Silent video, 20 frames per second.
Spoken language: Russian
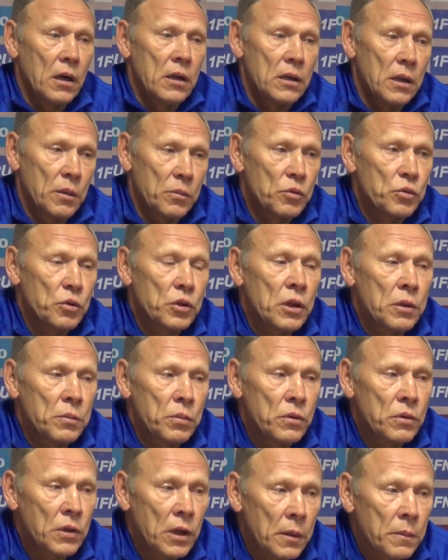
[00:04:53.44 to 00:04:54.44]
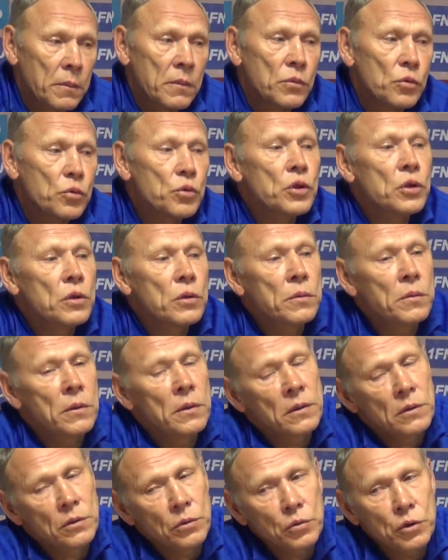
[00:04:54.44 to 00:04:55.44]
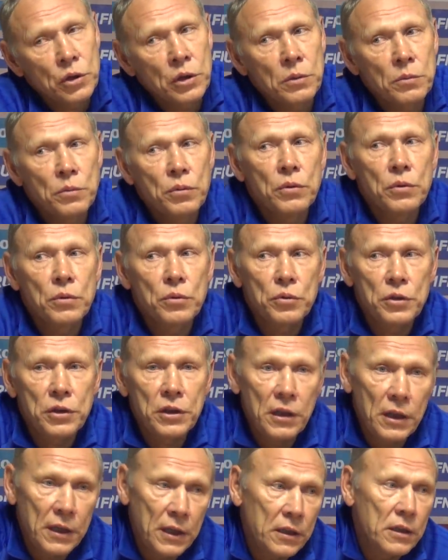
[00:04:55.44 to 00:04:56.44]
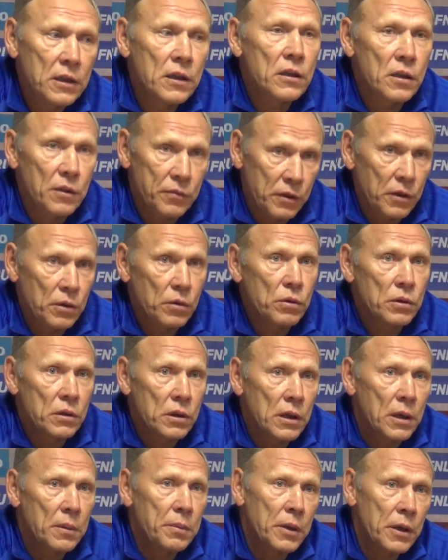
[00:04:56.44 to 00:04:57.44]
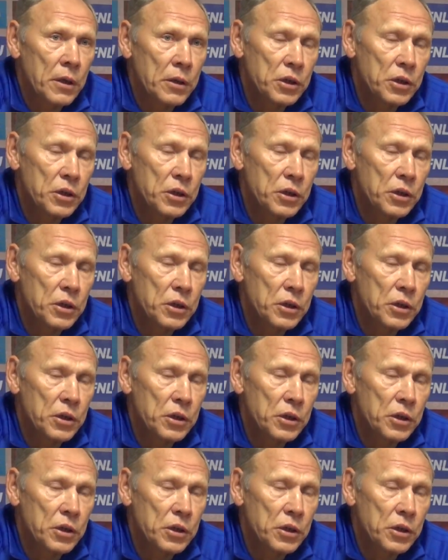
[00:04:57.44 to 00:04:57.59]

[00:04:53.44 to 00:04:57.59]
нам нужно, нам нужно, нужно будет усиление на второй этап